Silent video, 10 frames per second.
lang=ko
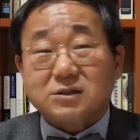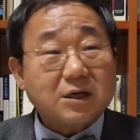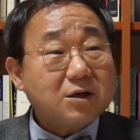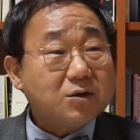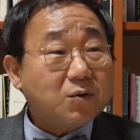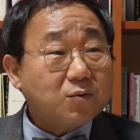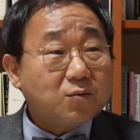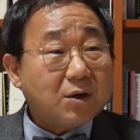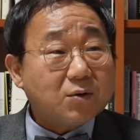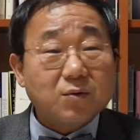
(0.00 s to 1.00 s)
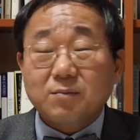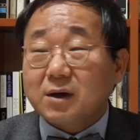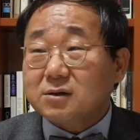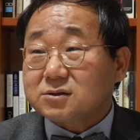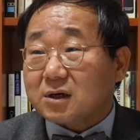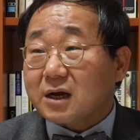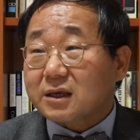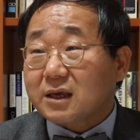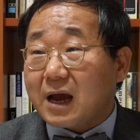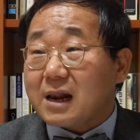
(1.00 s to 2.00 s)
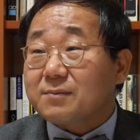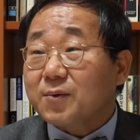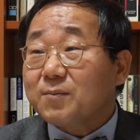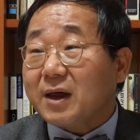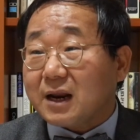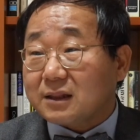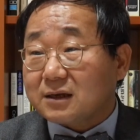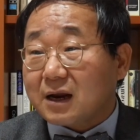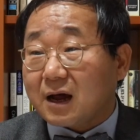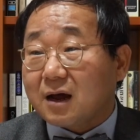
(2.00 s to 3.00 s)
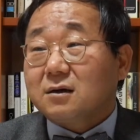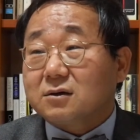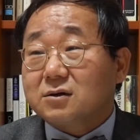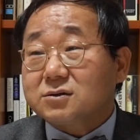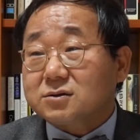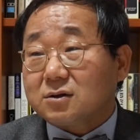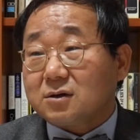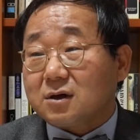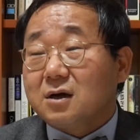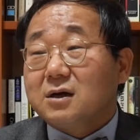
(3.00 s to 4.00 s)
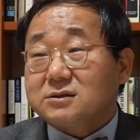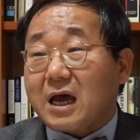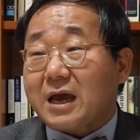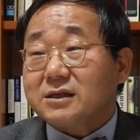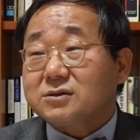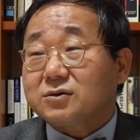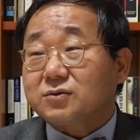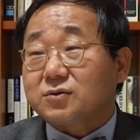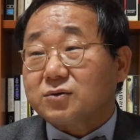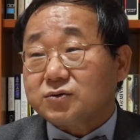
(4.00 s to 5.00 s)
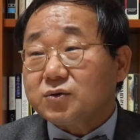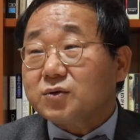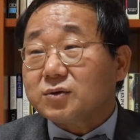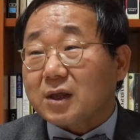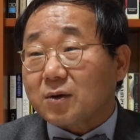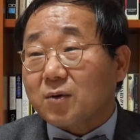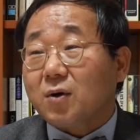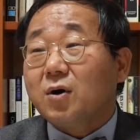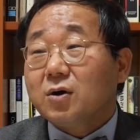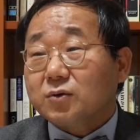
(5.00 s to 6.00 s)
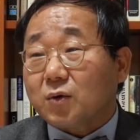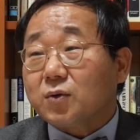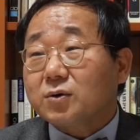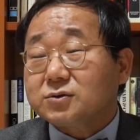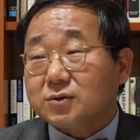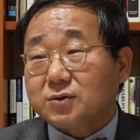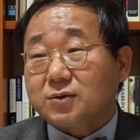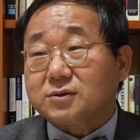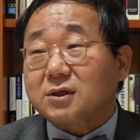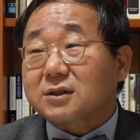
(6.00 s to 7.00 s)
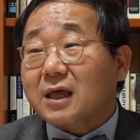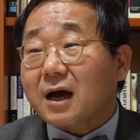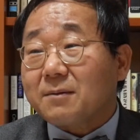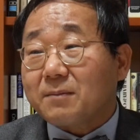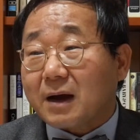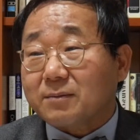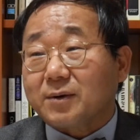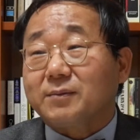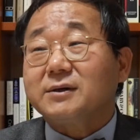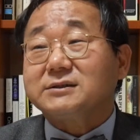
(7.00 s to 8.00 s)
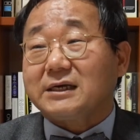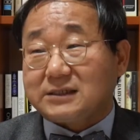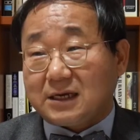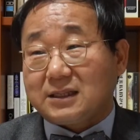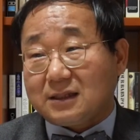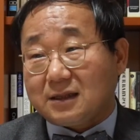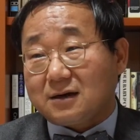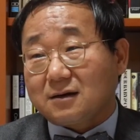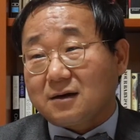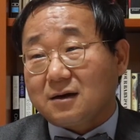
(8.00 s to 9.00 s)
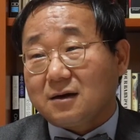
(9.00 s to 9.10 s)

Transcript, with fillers: 자기의 욕구와 욕망을 정확히 알 뿐만 아니라 그것을 사회적으로 수용되고 도덕적으로 정당한 방법을 찾아야 된다는 거